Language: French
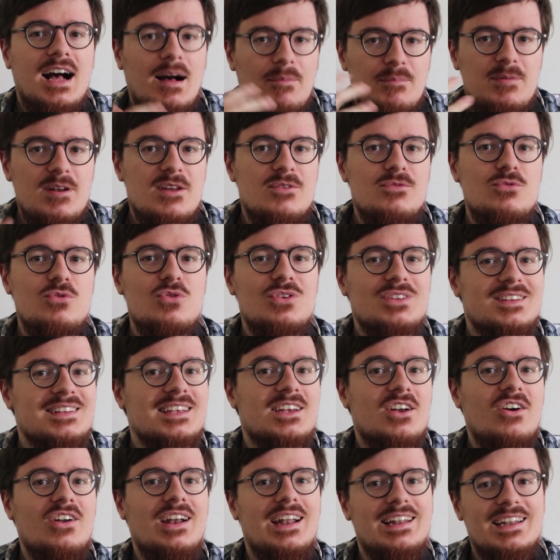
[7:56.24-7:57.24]
Rappelez-vous que
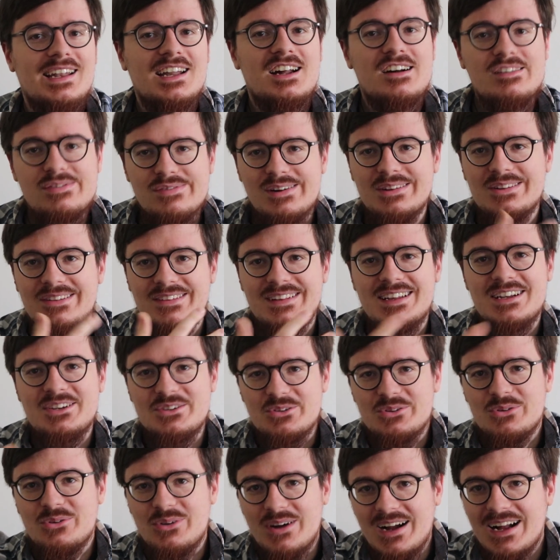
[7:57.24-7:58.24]
c'est quand la dernière fois dans
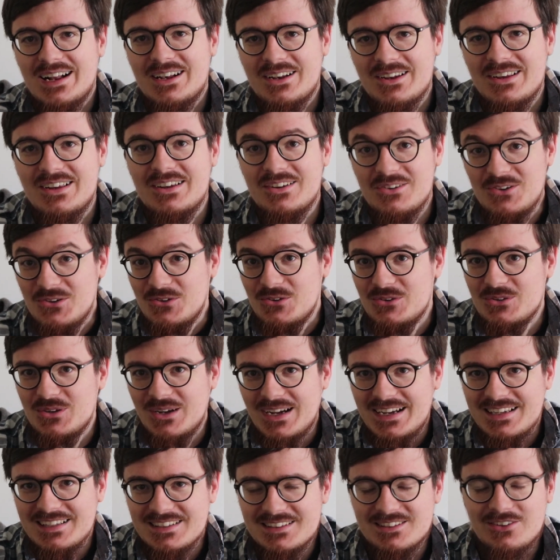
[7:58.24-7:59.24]
un jeu d'oracle
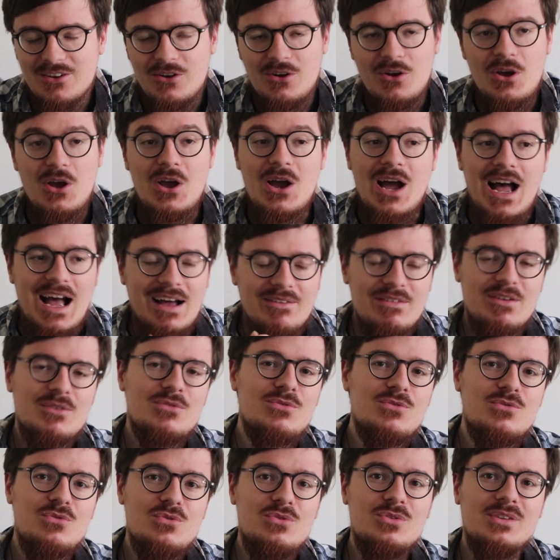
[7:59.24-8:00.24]
euh, récent,
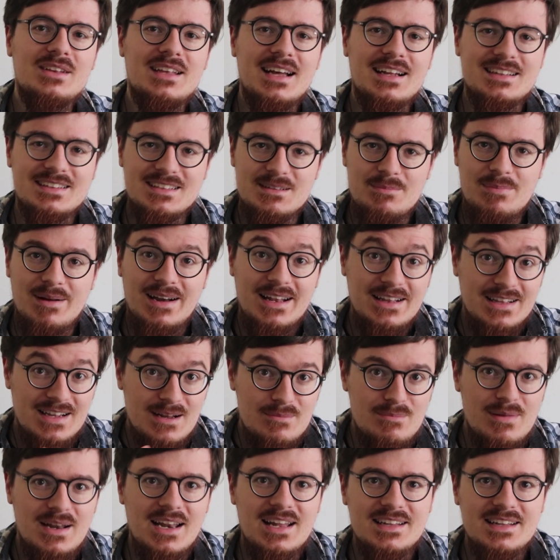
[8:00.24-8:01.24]
avez-vous vu une carte qui parlait de la